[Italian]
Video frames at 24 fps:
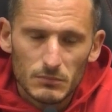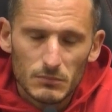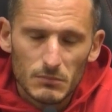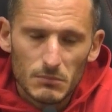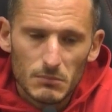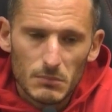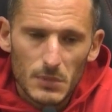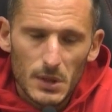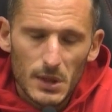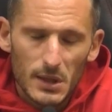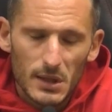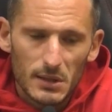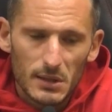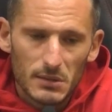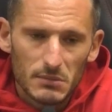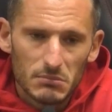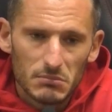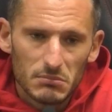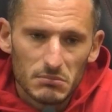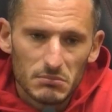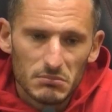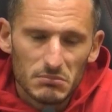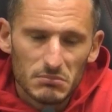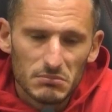Ma
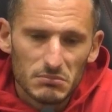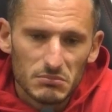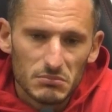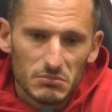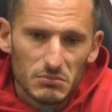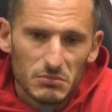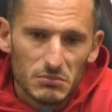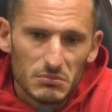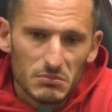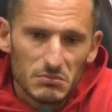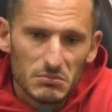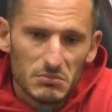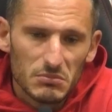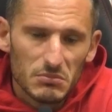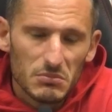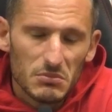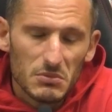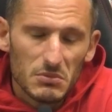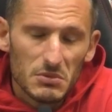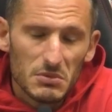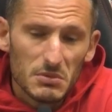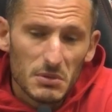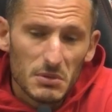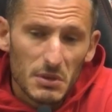mm,
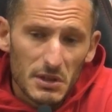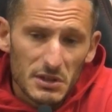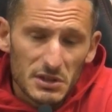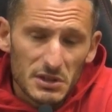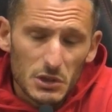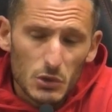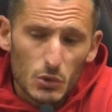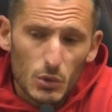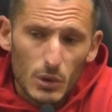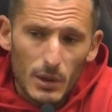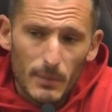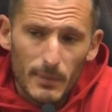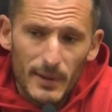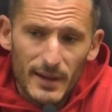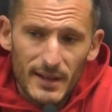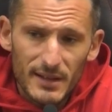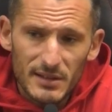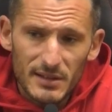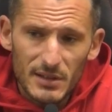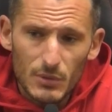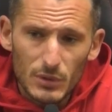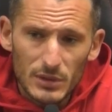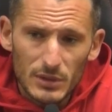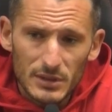
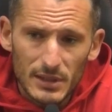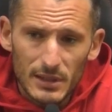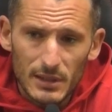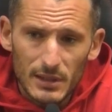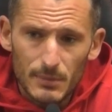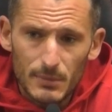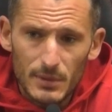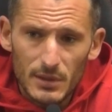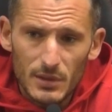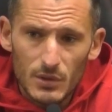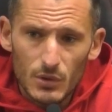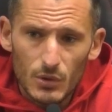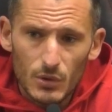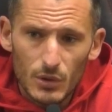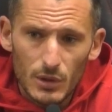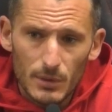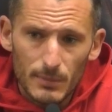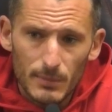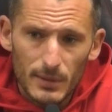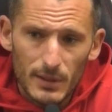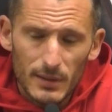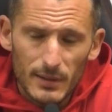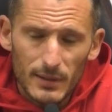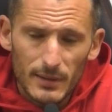sicuramente una tra le migliori,
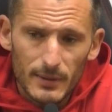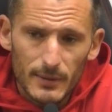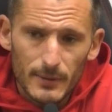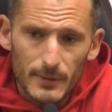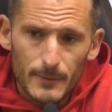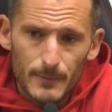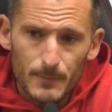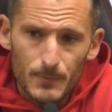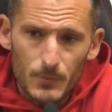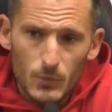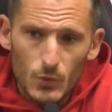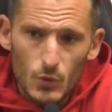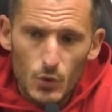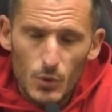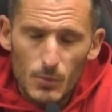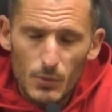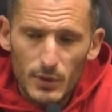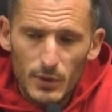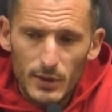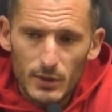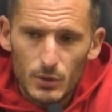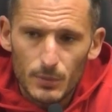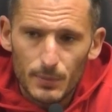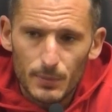ma come ho
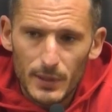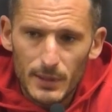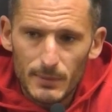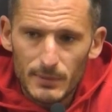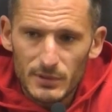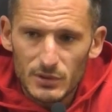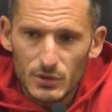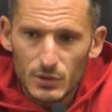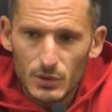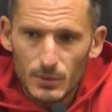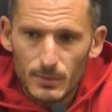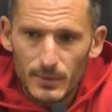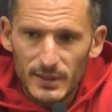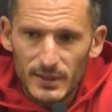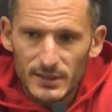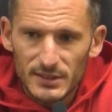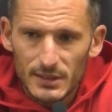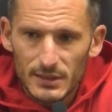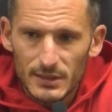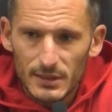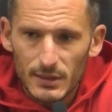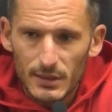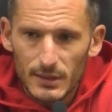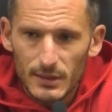detto prima, secondo me è
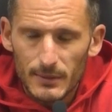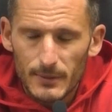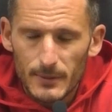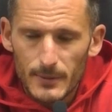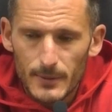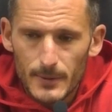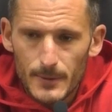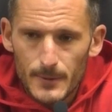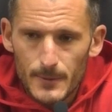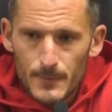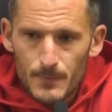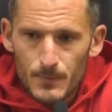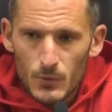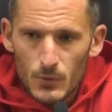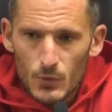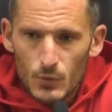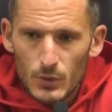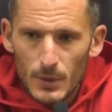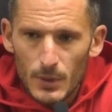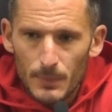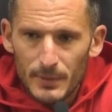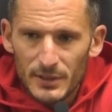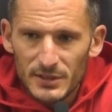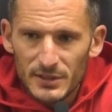stata
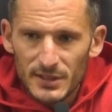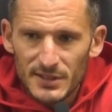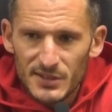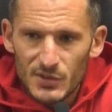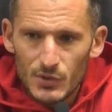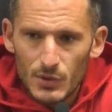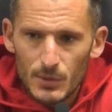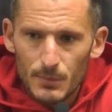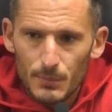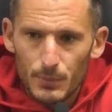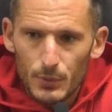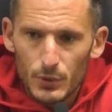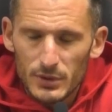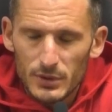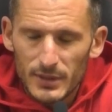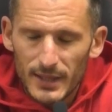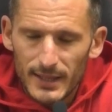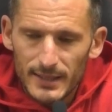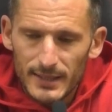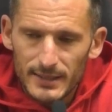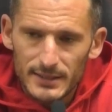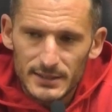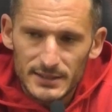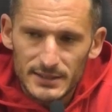una prestazione
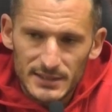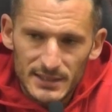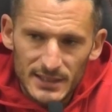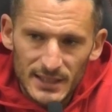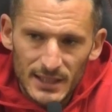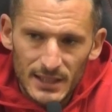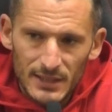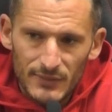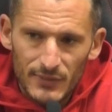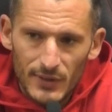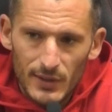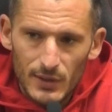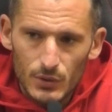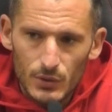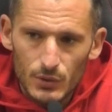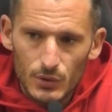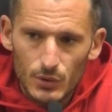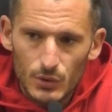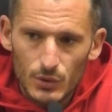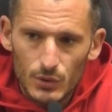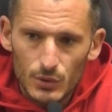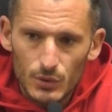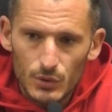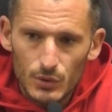importante sia a
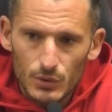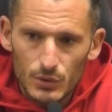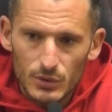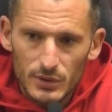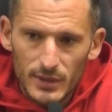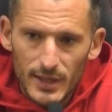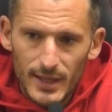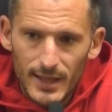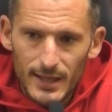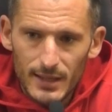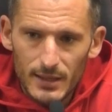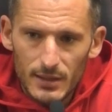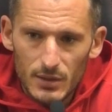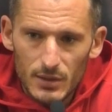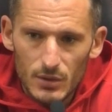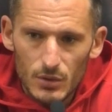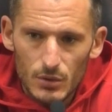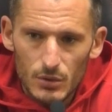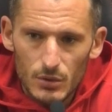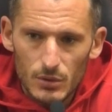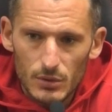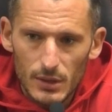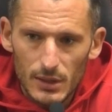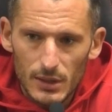livello
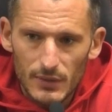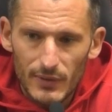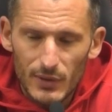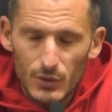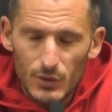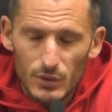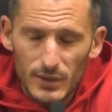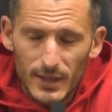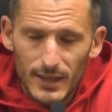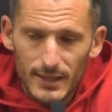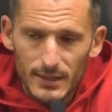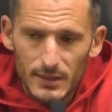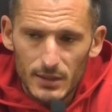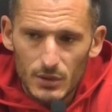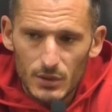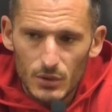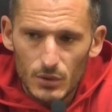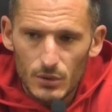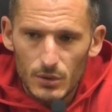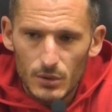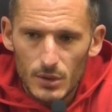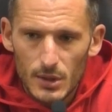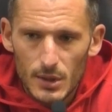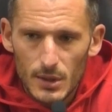tecnico, a livello
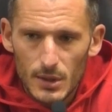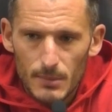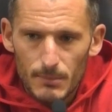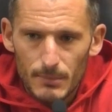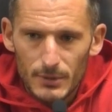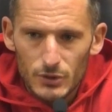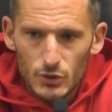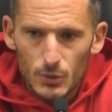tattico, ma